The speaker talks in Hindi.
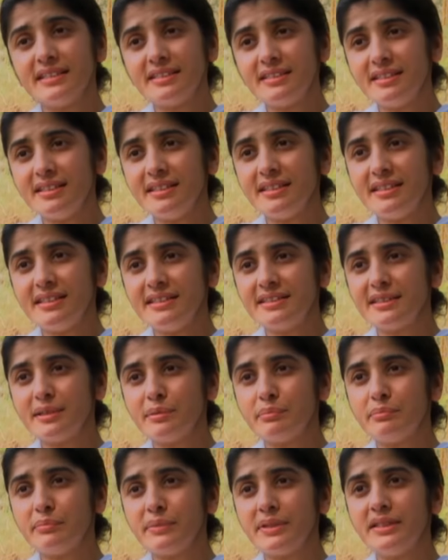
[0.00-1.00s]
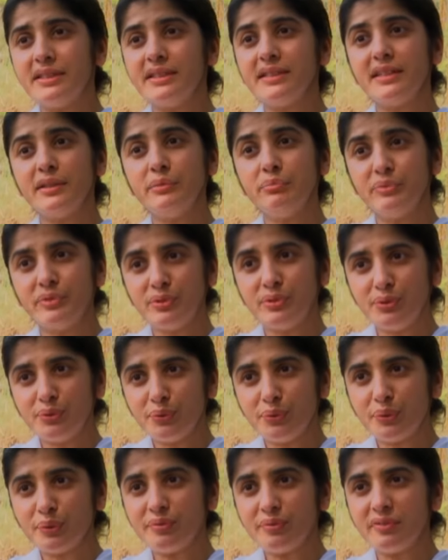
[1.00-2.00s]
नज़दीकी संबंध की मृत्यु
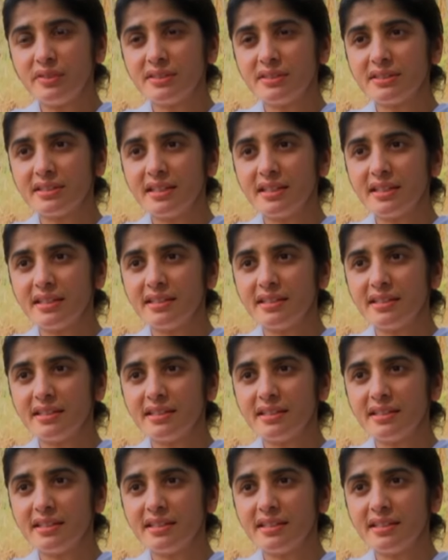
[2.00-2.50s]
को फेस कर